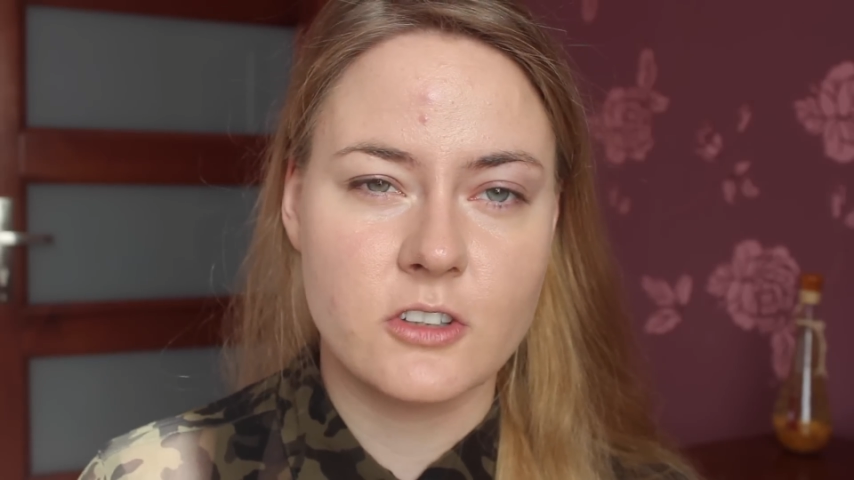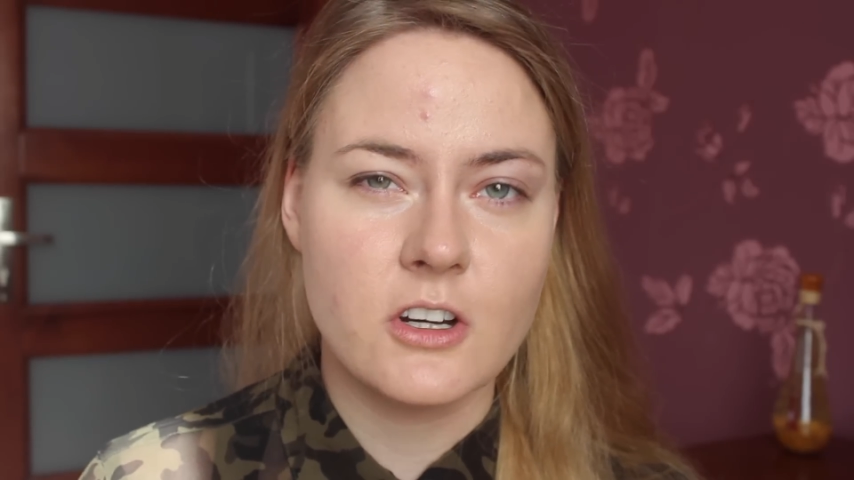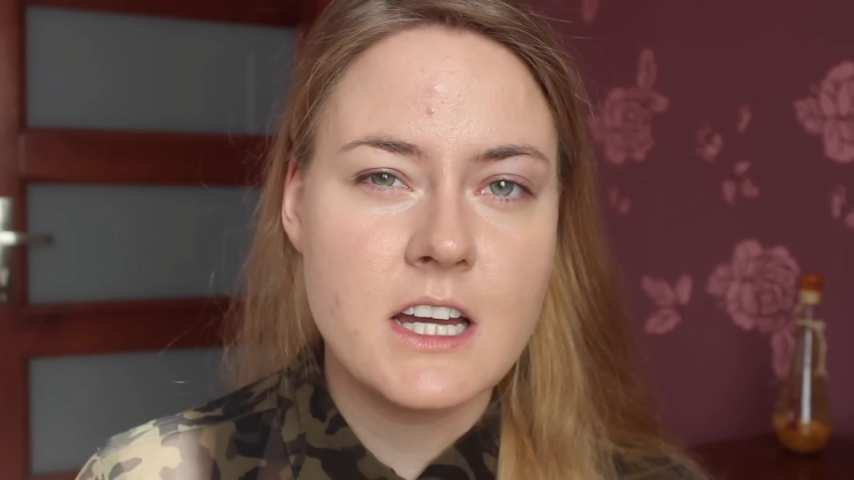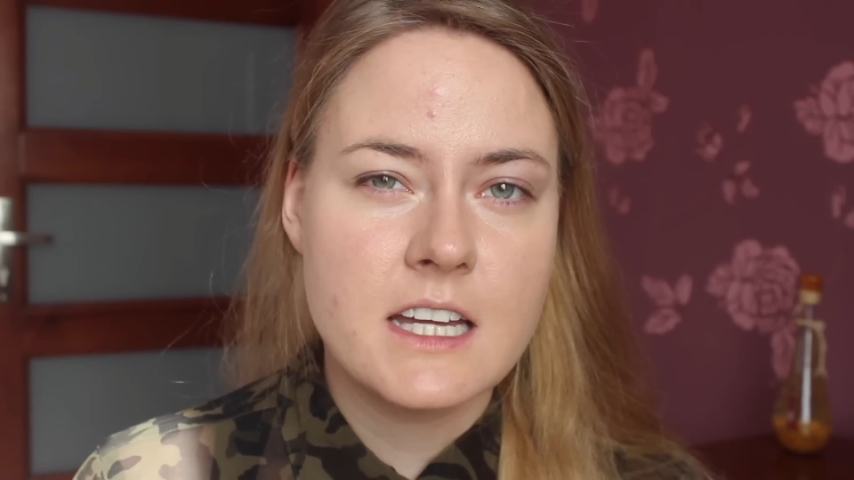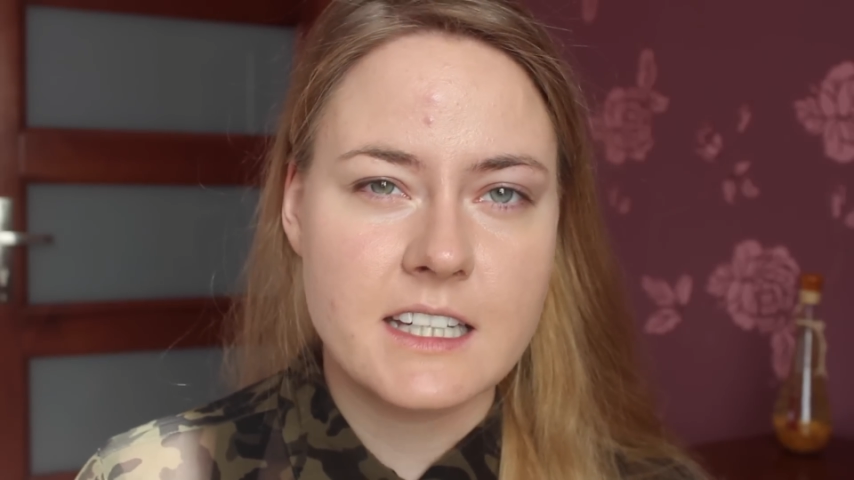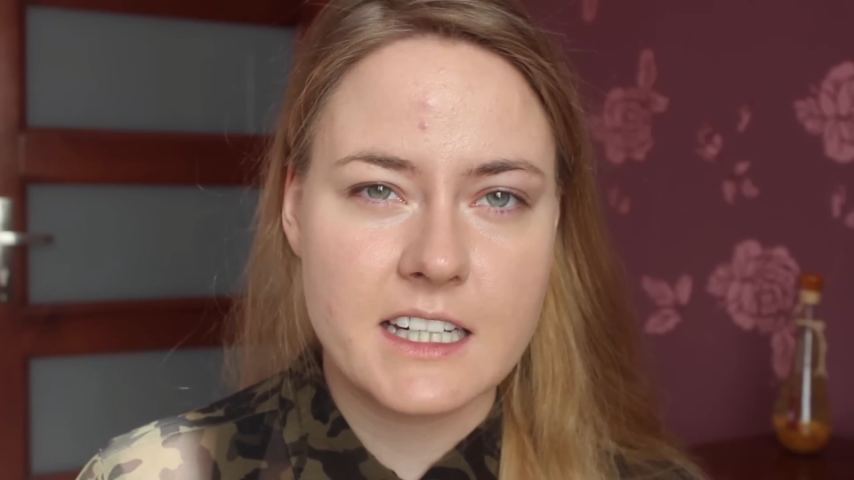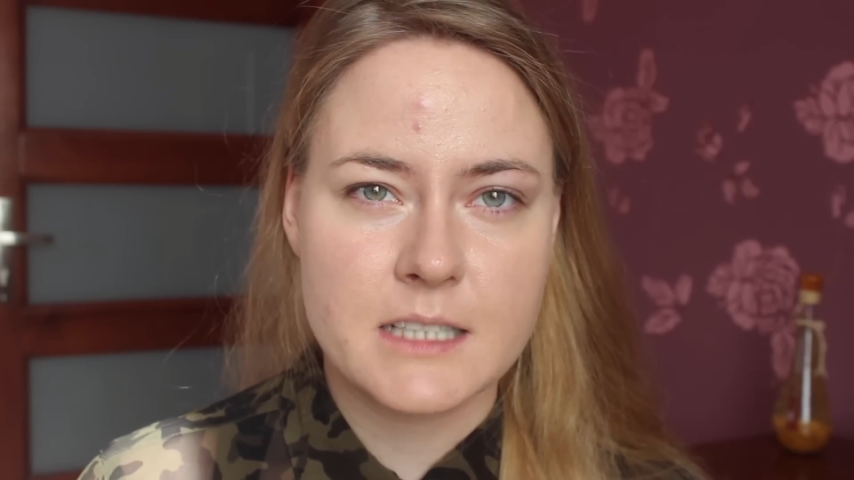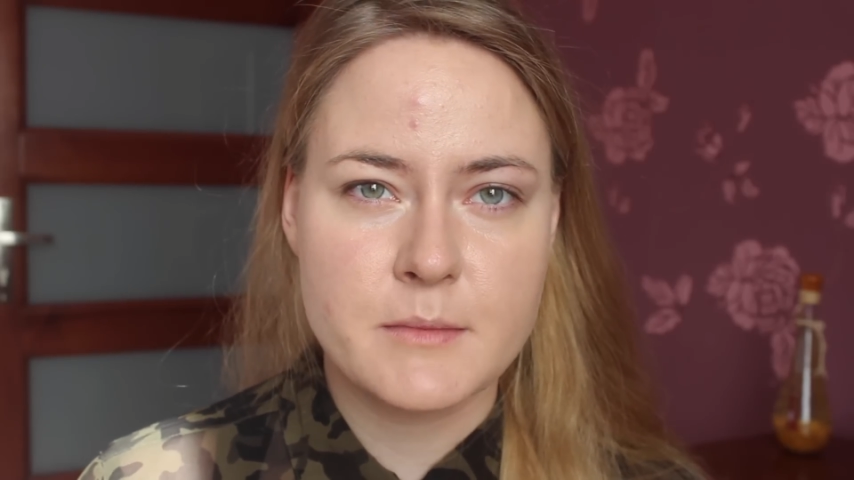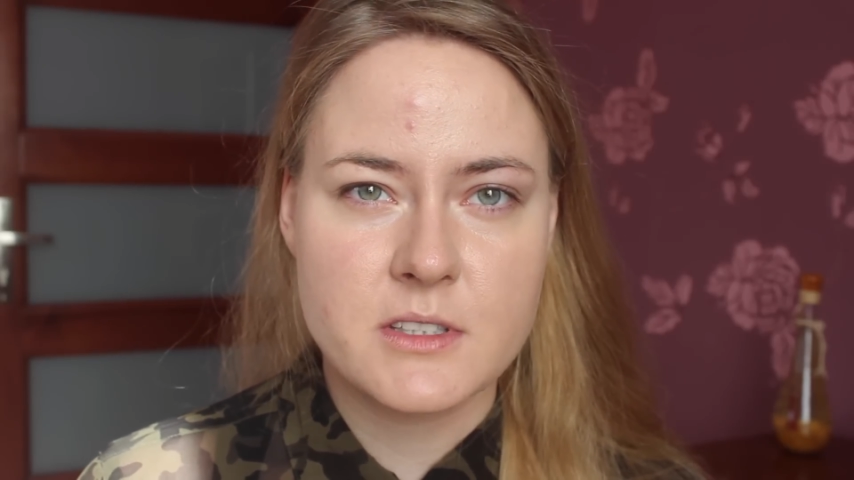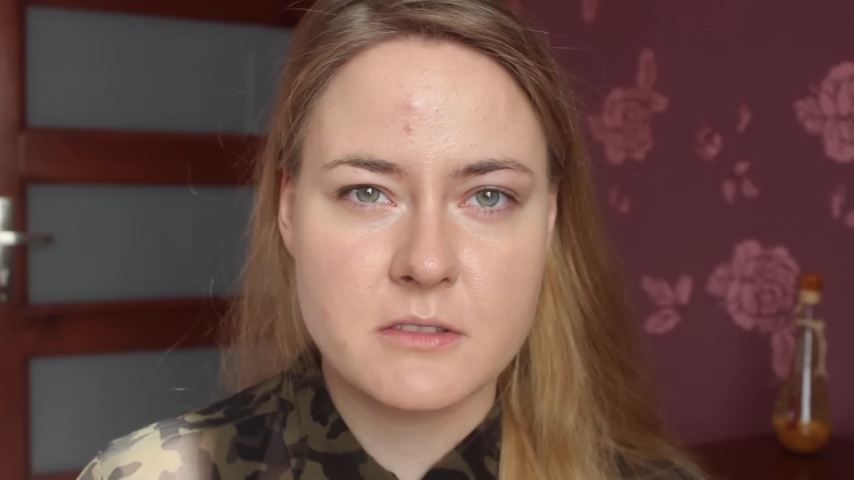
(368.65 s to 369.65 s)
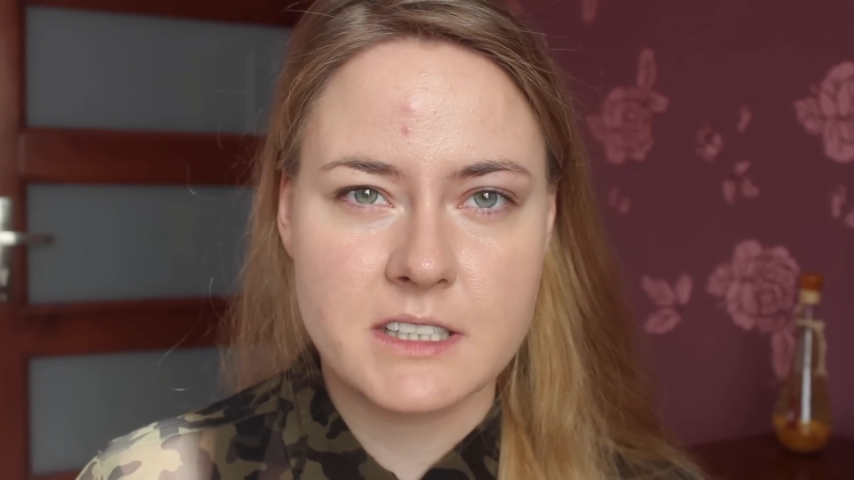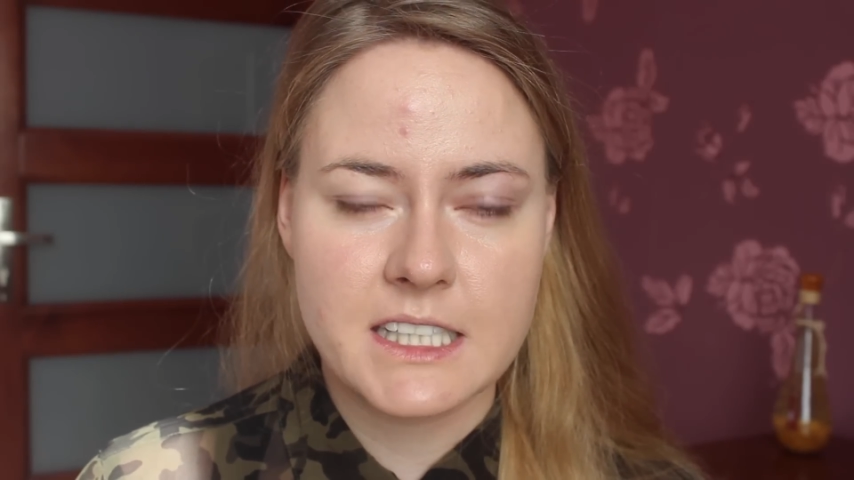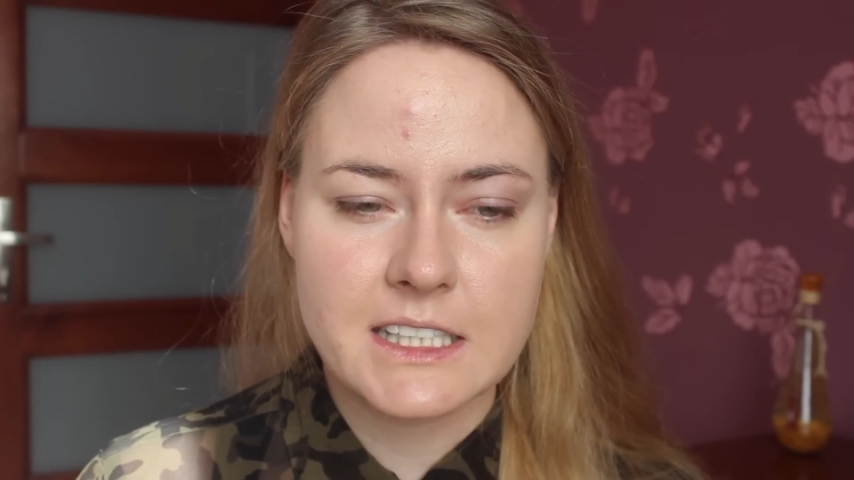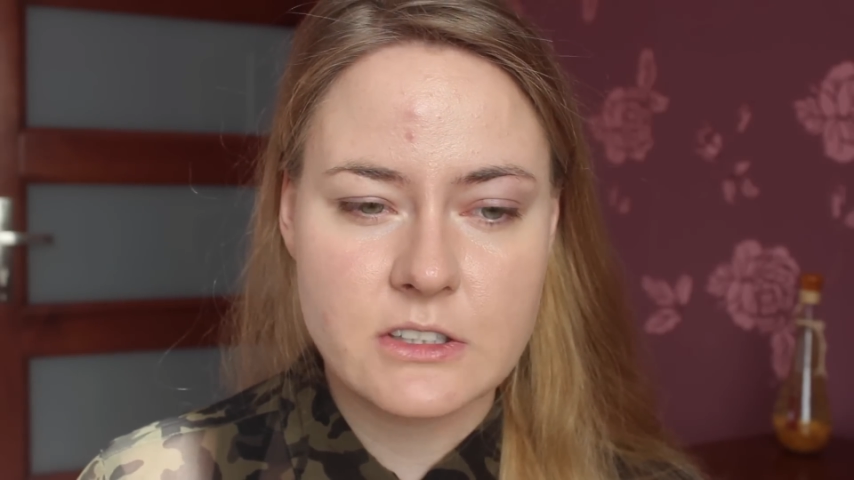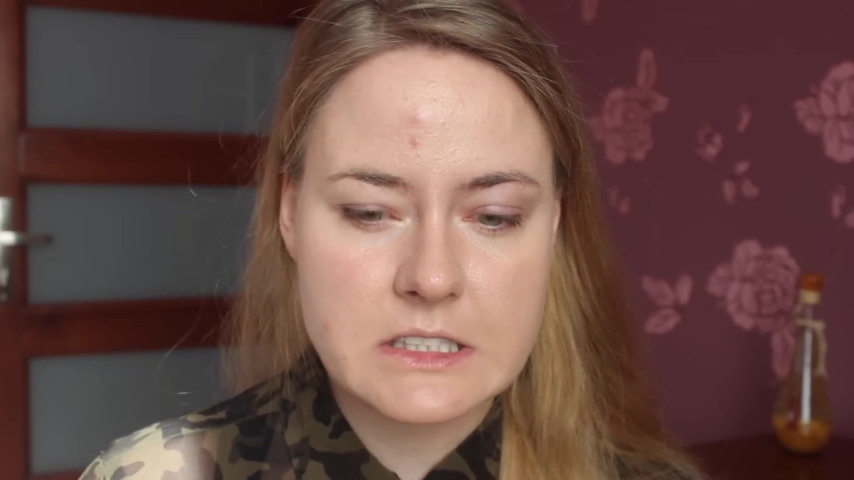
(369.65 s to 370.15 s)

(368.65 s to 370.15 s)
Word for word: to te kremy są takie